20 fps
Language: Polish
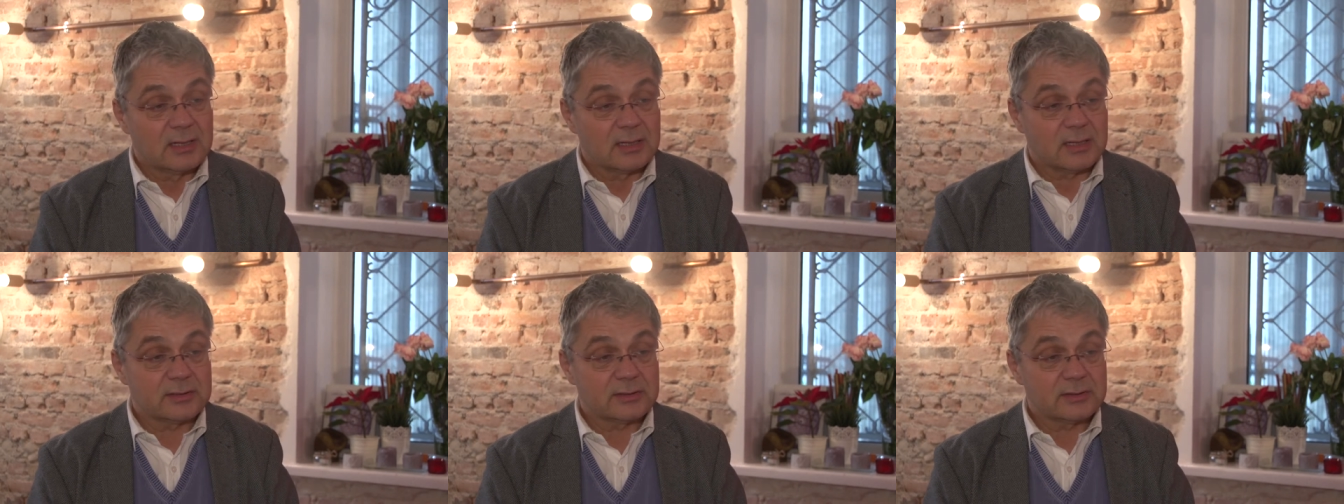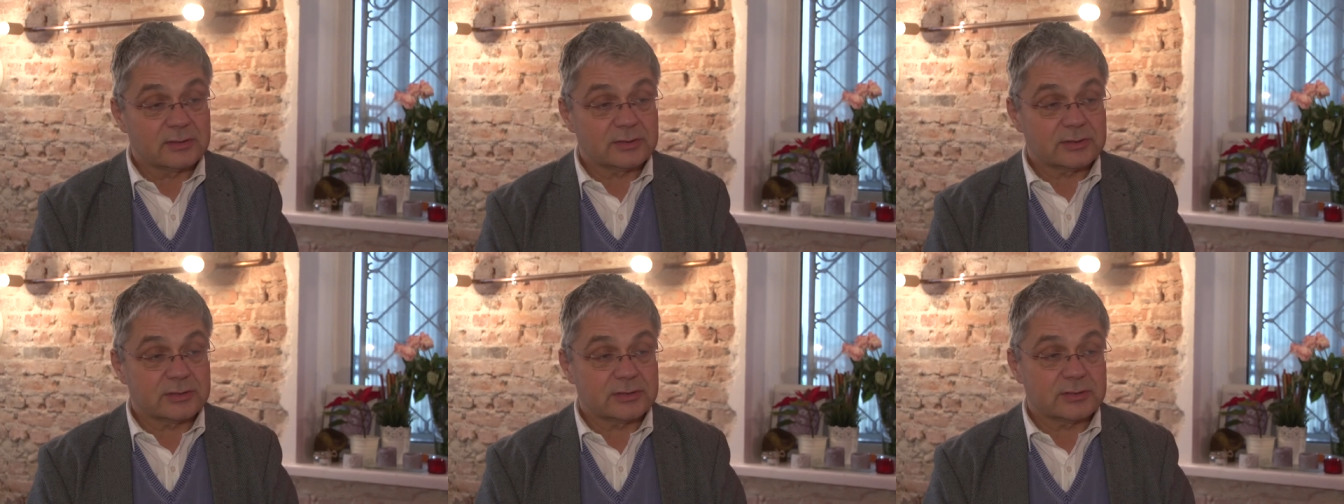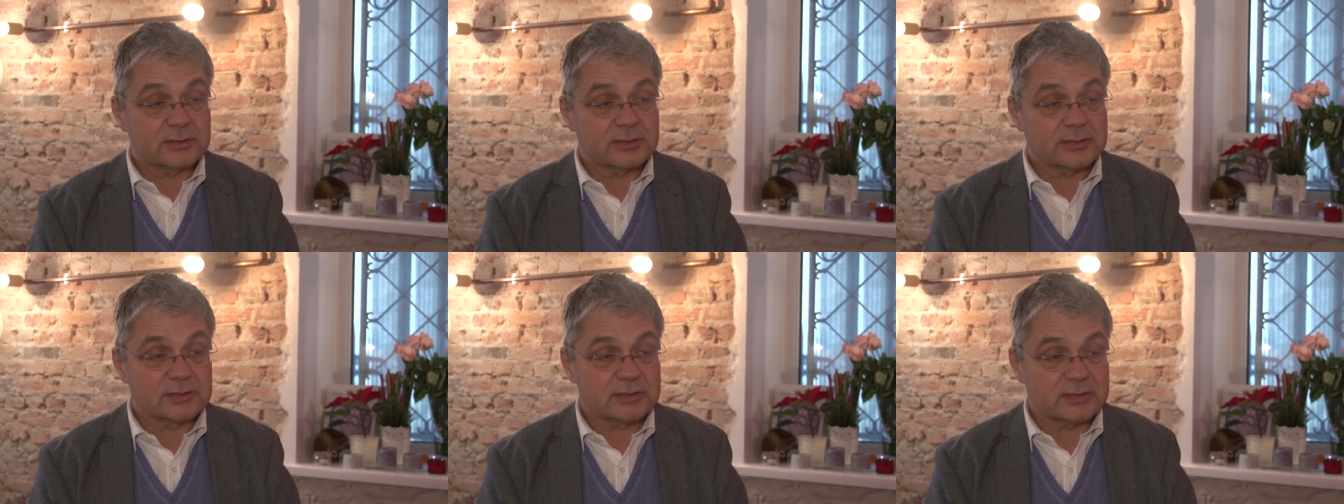Dlatego, że
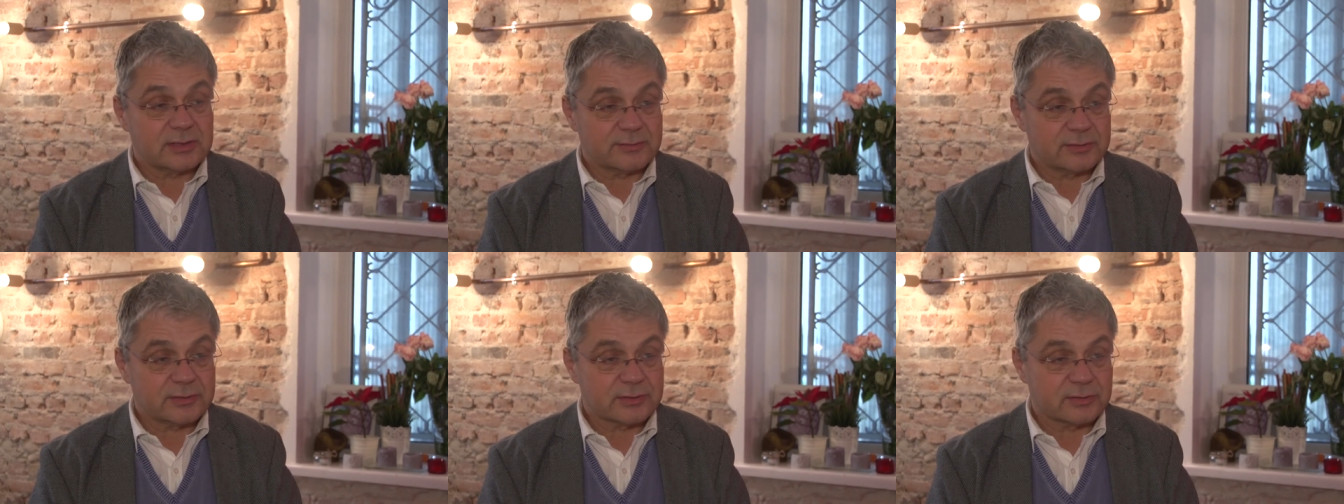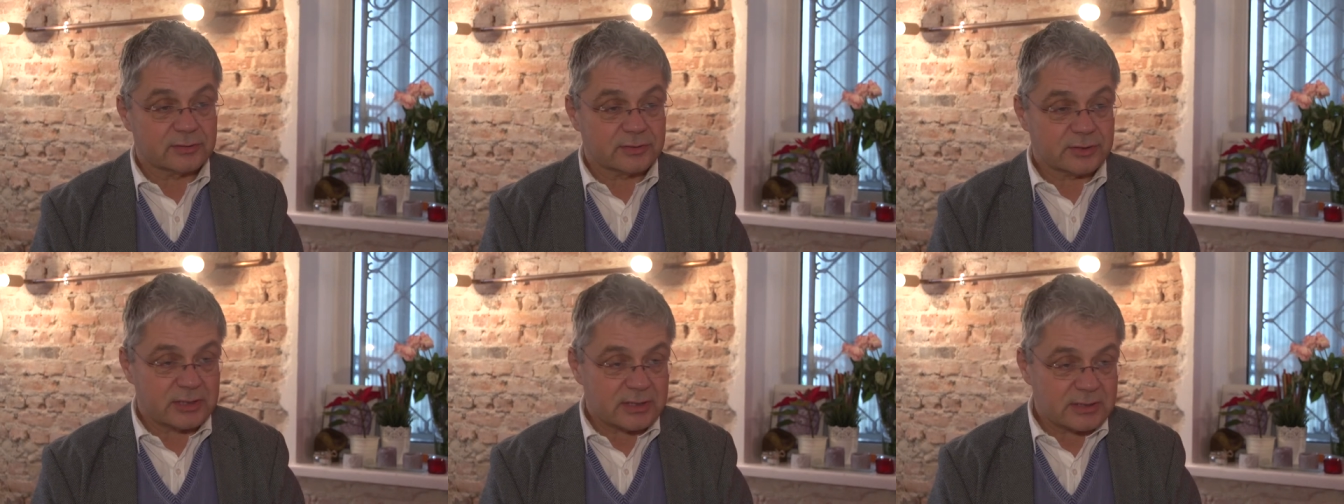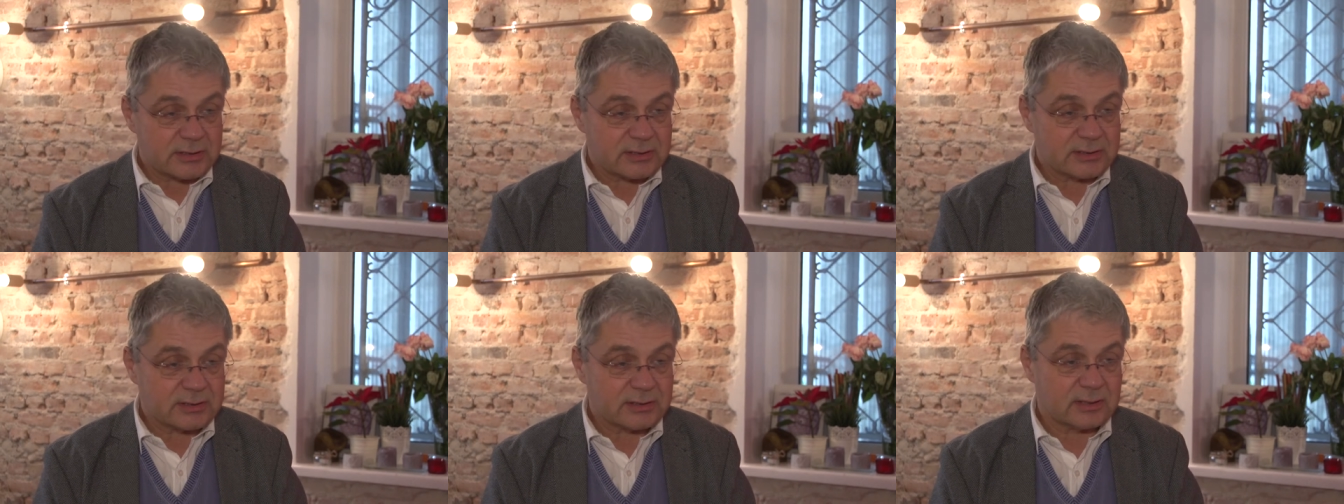to jest zjawisko
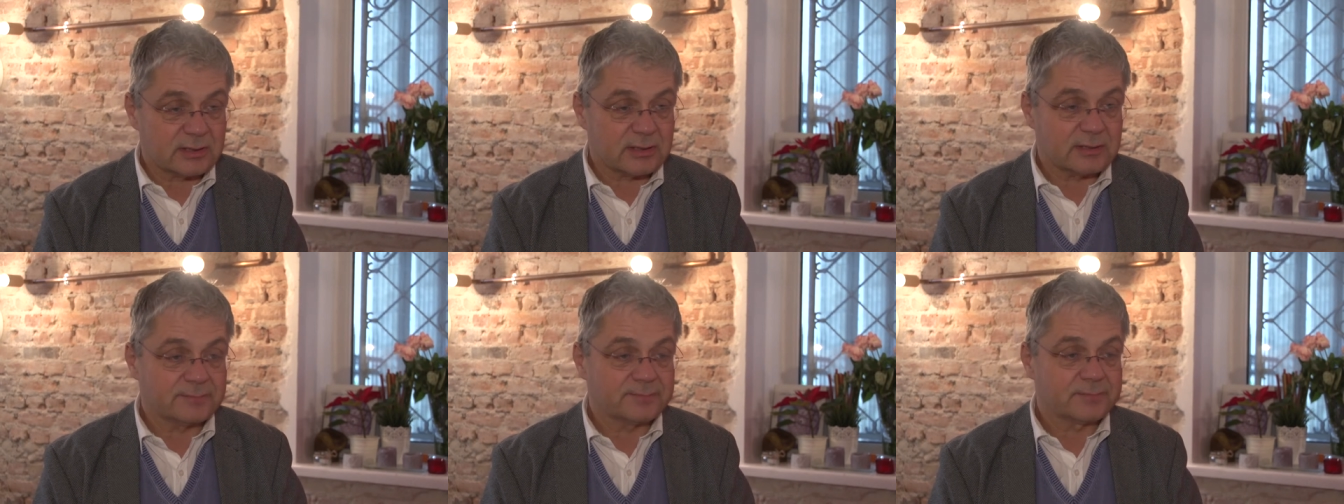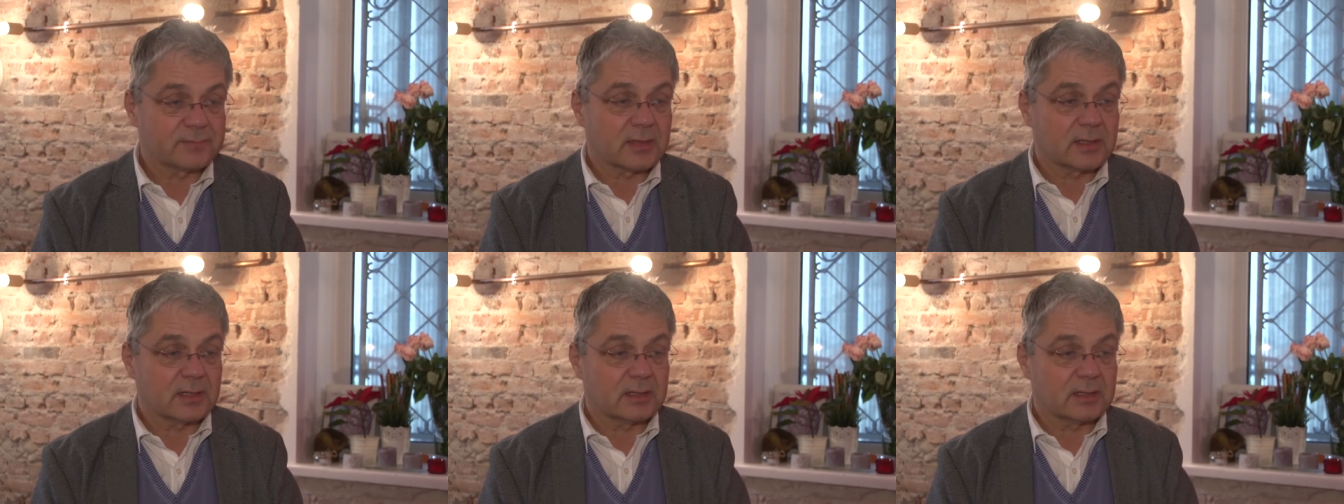częste,